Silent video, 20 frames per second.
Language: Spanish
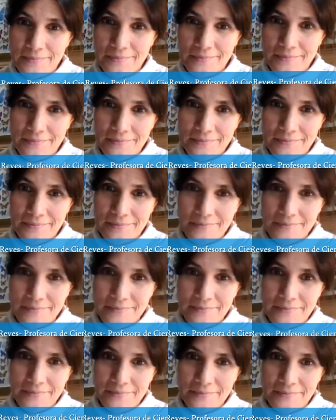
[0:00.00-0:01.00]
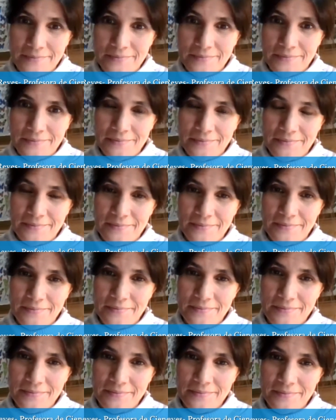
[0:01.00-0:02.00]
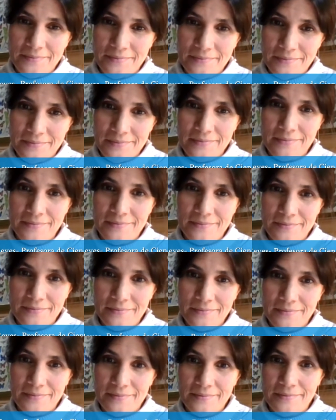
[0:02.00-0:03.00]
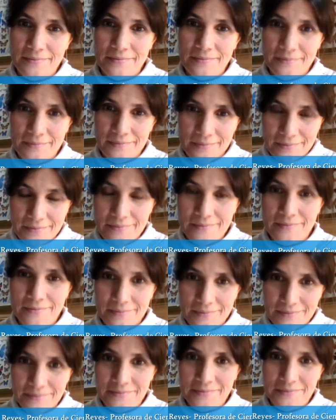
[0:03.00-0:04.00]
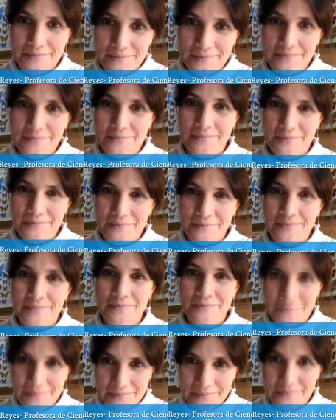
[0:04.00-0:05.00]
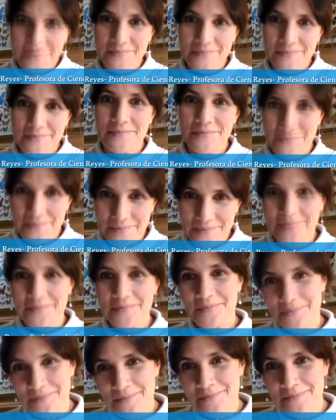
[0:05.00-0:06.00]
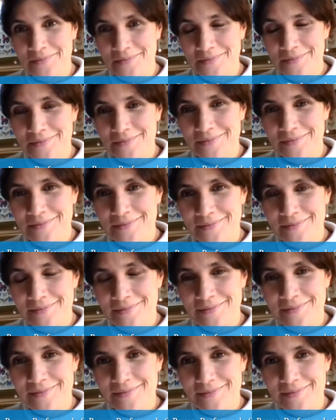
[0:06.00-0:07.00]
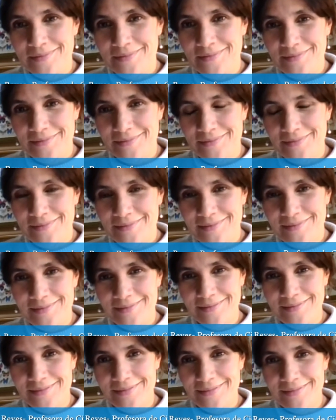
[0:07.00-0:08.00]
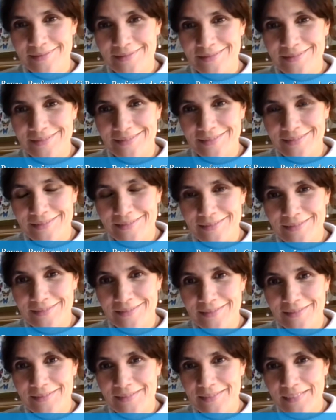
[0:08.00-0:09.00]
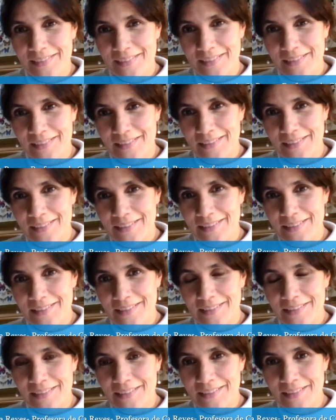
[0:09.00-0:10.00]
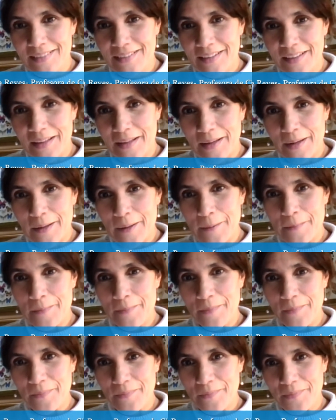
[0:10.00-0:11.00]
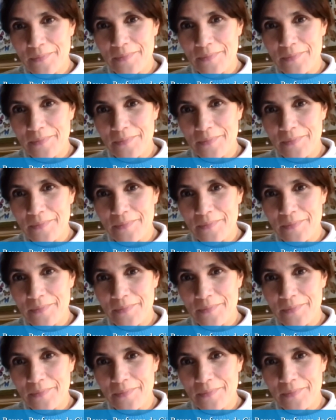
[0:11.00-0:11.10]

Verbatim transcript: bueno, el informe señala que está surgiendo una figura denominada emprendedora ambiental. ¿Qué, podríamos decir mm. sobre esto? ¿A qué se refiere este concepto? Y si me puede dar algunos ejemplos sobre él.